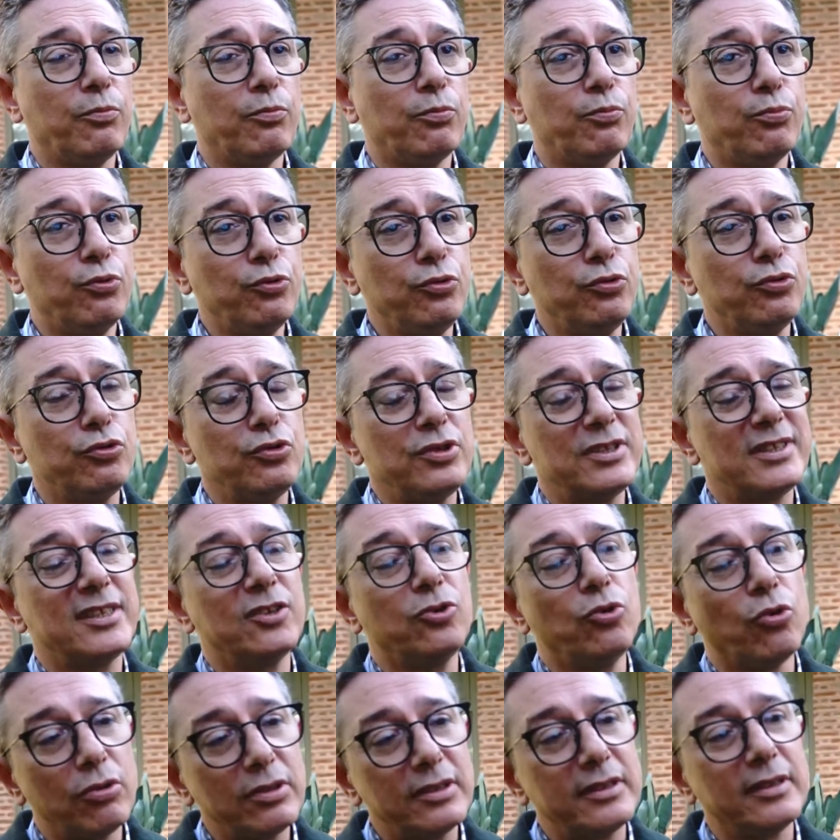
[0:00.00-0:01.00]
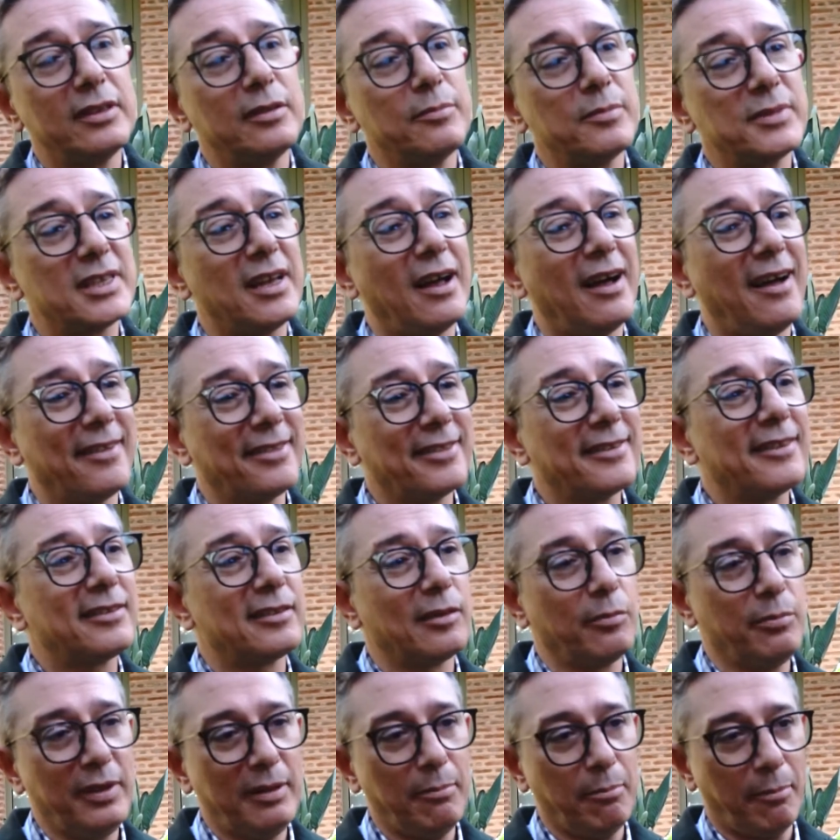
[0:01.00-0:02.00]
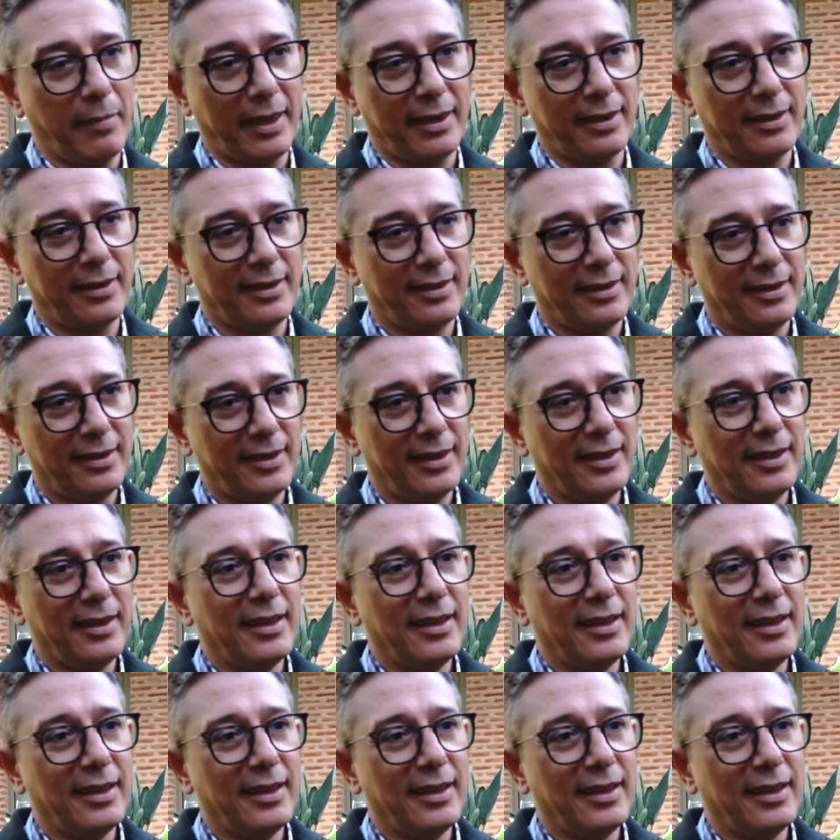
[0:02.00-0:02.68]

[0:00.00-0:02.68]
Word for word: bunu sigortalımıza anlatabilmek,